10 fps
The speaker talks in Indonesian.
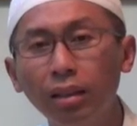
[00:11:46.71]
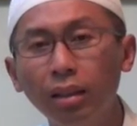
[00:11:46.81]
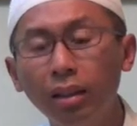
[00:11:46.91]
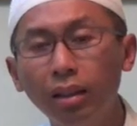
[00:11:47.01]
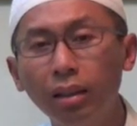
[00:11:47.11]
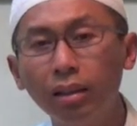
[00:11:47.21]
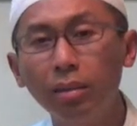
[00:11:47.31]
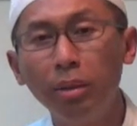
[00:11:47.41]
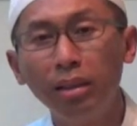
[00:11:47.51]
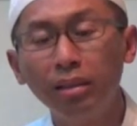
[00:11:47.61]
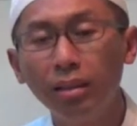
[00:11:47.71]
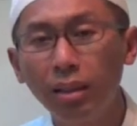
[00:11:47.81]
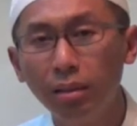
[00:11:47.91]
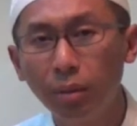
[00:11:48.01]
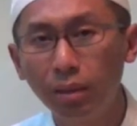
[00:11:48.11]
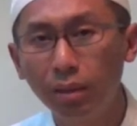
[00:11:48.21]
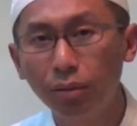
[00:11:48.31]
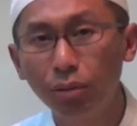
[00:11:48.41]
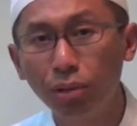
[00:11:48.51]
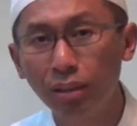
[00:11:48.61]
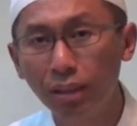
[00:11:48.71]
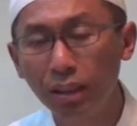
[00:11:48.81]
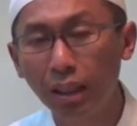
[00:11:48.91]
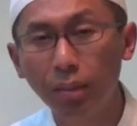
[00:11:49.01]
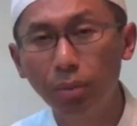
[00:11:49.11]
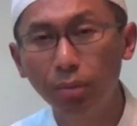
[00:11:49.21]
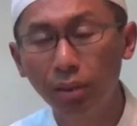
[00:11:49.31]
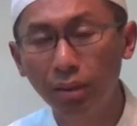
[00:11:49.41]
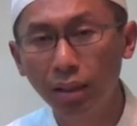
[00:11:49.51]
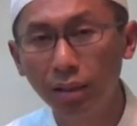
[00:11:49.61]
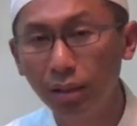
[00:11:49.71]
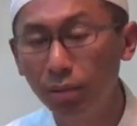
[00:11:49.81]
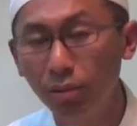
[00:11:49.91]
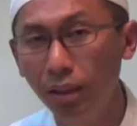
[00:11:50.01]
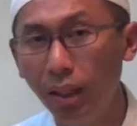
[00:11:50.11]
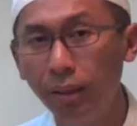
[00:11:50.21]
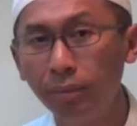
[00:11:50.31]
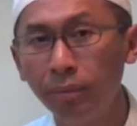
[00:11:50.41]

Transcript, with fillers: uh, dimensinya dimensi futuristik karena belum terjadi di dunia.